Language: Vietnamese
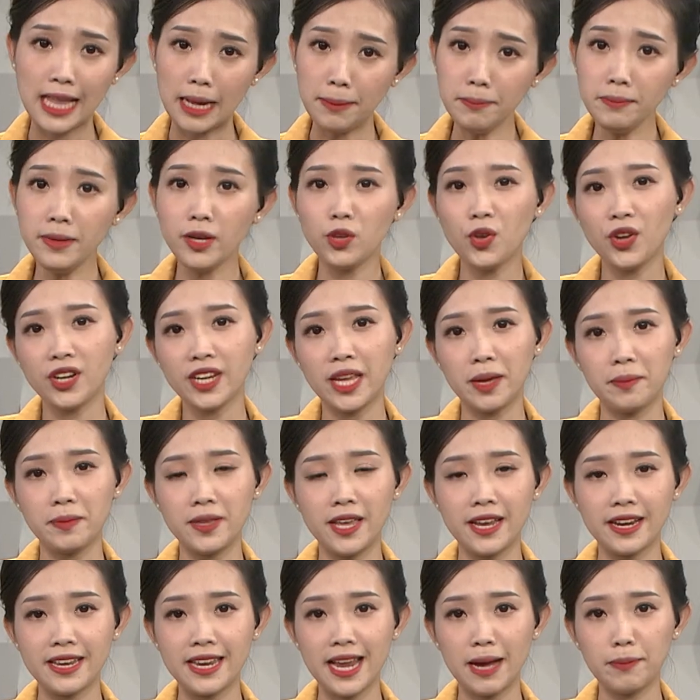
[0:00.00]
80 doanh
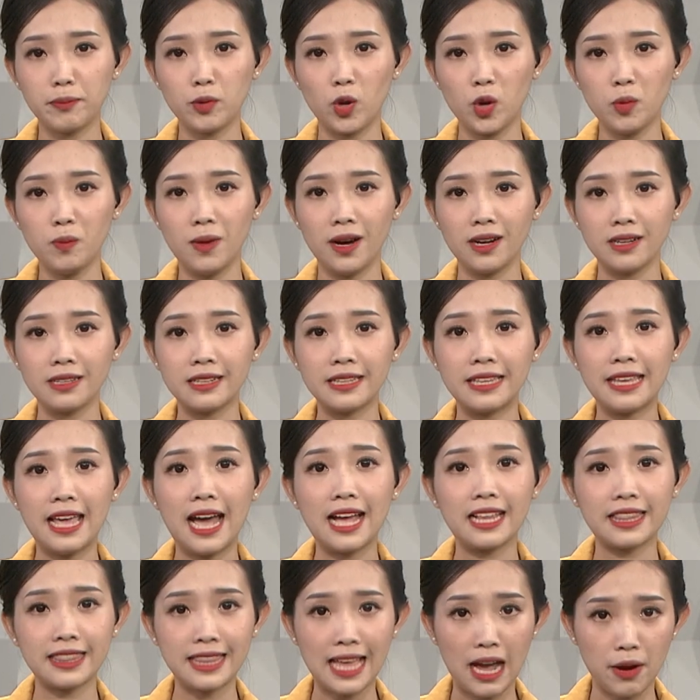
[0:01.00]
nghiệp Việt Nam nổi bật
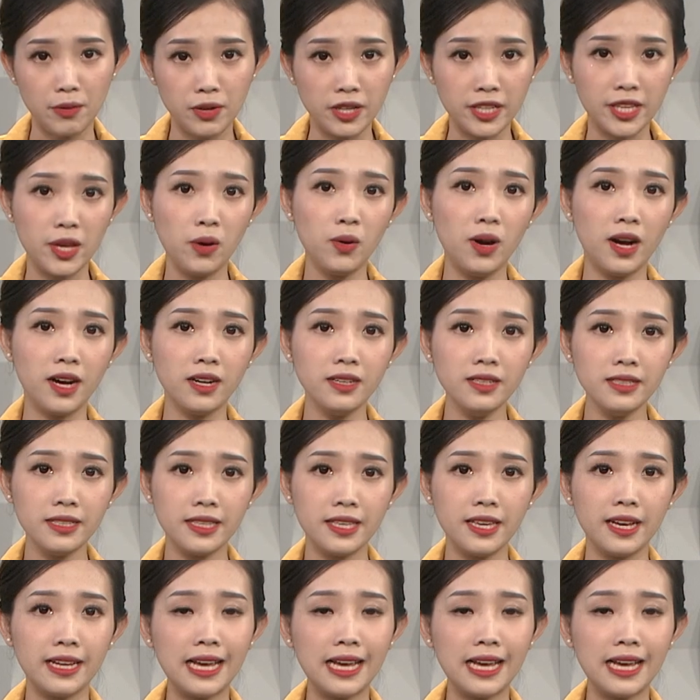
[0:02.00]
và tạo được dấu ấn